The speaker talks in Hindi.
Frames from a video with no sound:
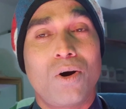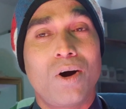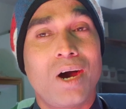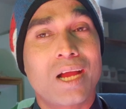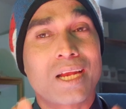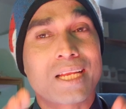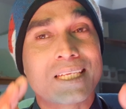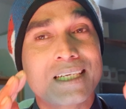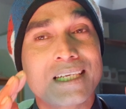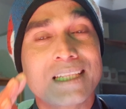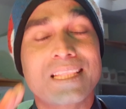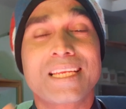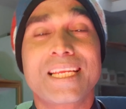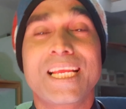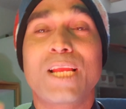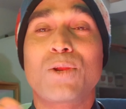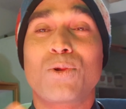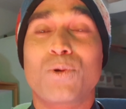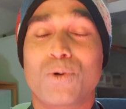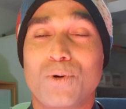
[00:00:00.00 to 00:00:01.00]
और
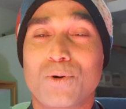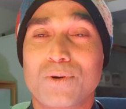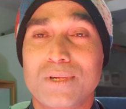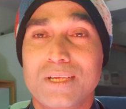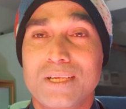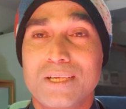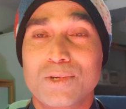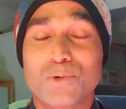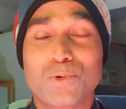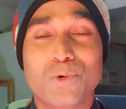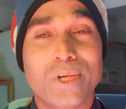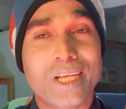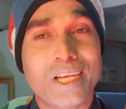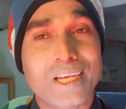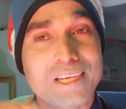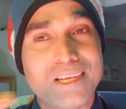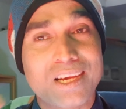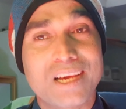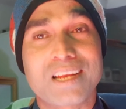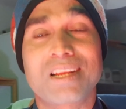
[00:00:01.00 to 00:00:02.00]
कितने लोग को
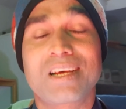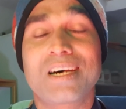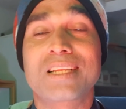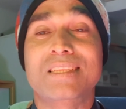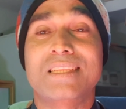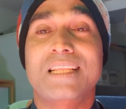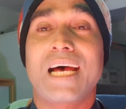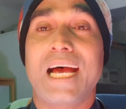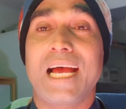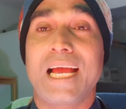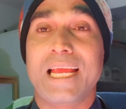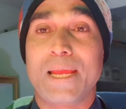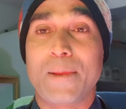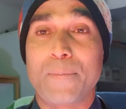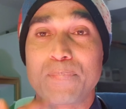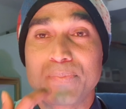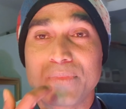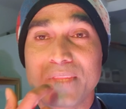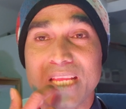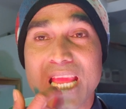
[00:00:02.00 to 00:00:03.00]
ये डर रहता है
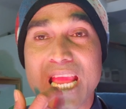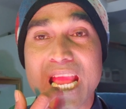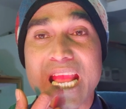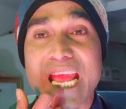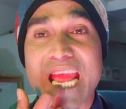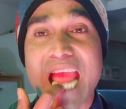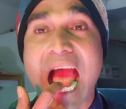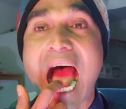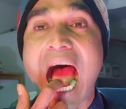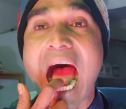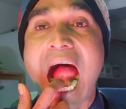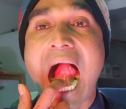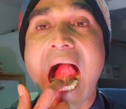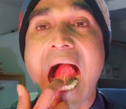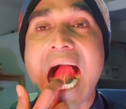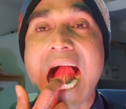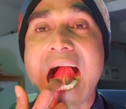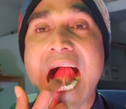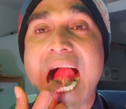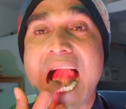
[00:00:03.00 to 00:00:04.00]
कि क्या
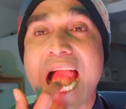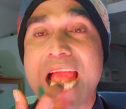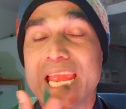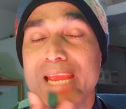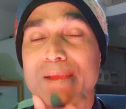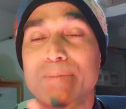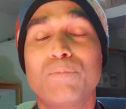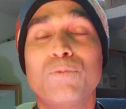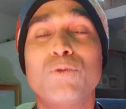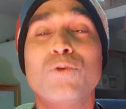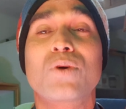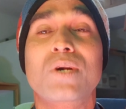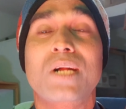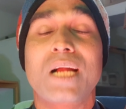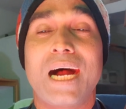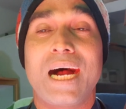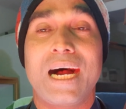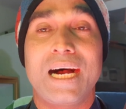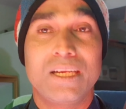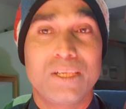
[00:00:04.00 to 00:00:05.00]
ये मुंह
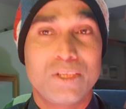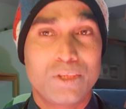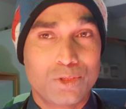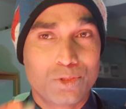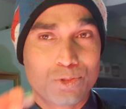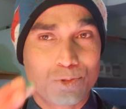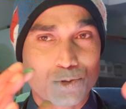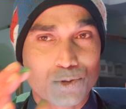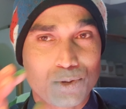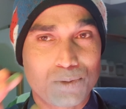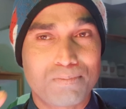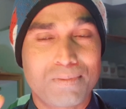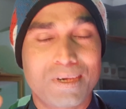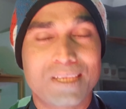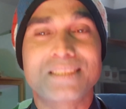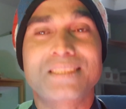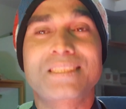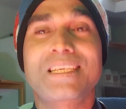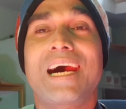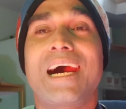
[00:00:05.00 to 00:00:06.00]
का जो
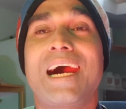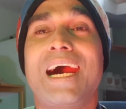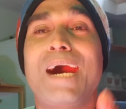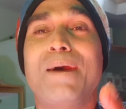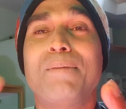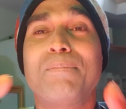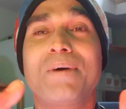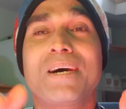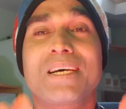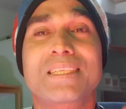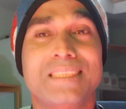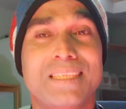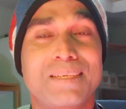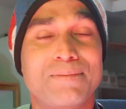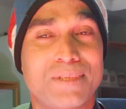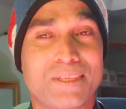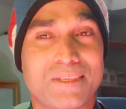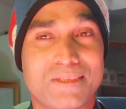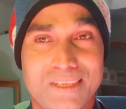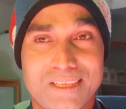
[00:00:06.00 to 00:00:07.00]
मस्सा आम भाषा
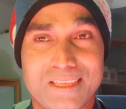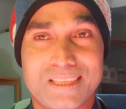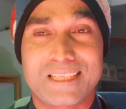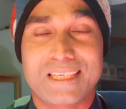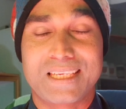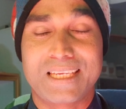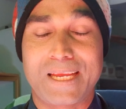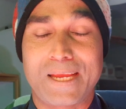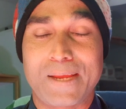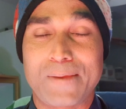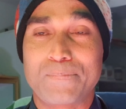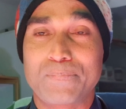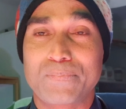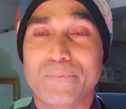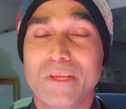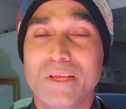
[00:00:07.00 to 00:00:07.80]
में कहते हैं